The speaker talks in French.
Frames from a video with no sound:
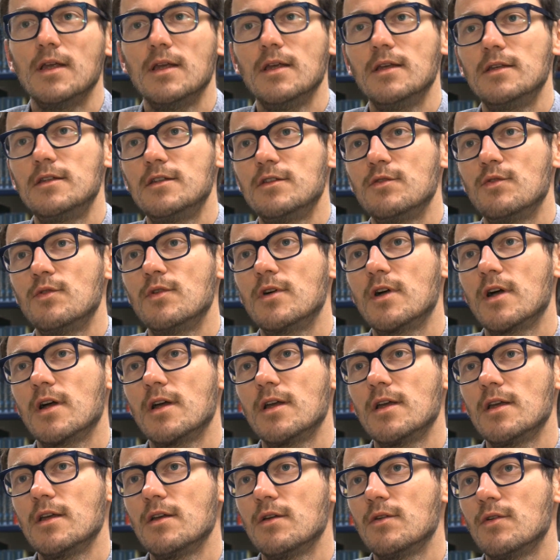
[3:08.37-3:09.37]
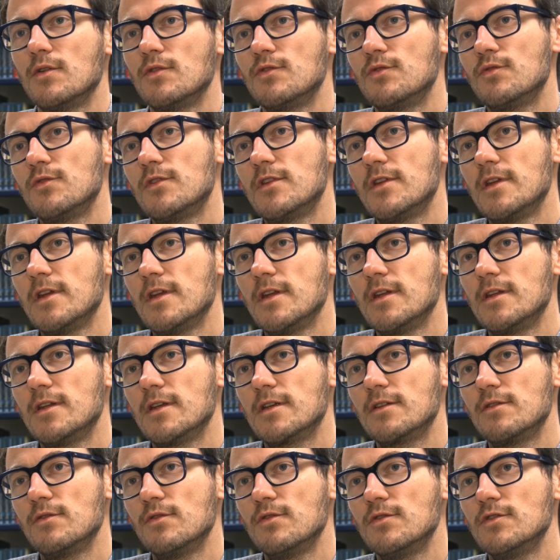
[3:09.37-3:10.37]
et qui ont créé euh, toutes ces
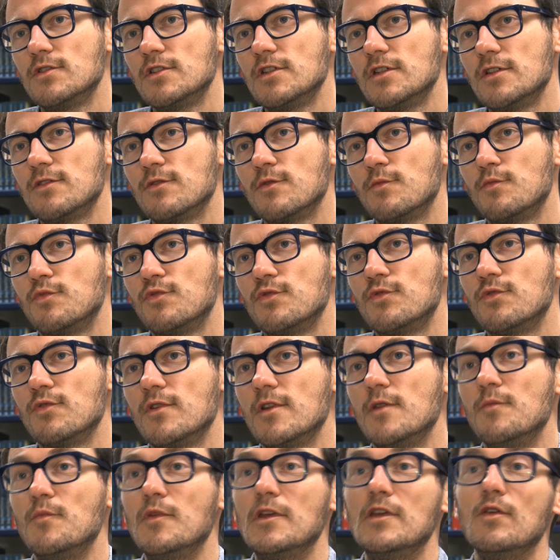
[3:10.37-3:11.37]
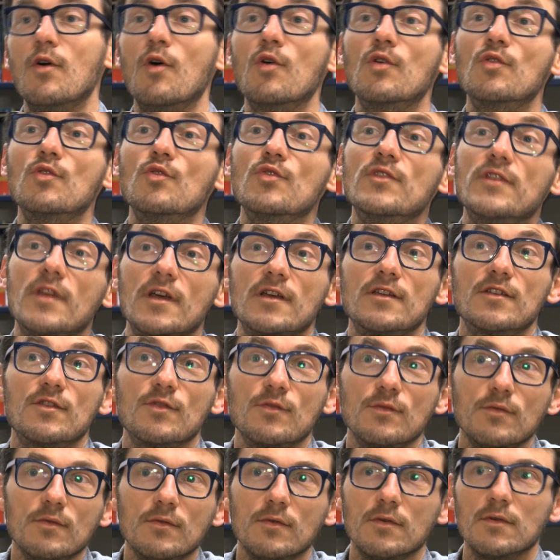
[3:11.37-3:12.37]
technologies sont plutôt les pays
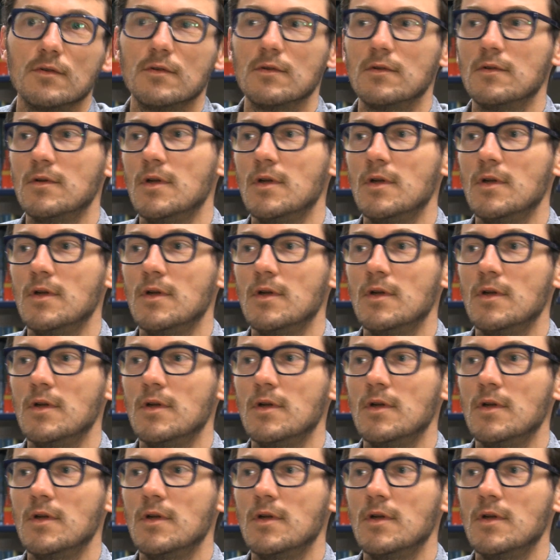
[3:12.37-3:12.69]
anglo-saxons. Euh,